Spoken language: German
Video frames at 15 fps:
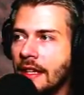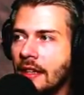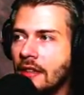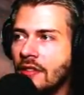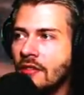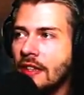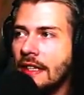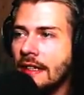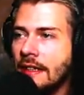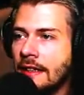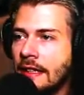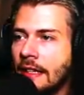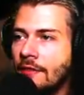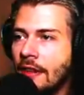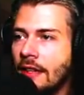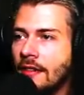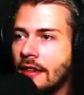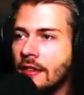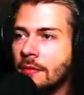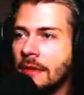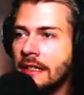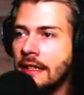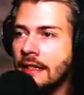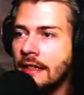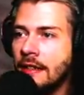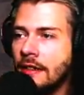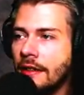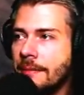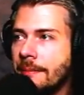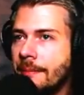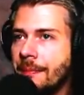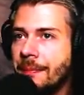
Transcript: Deswegen gehen wir jetzt erstmal hier hinter.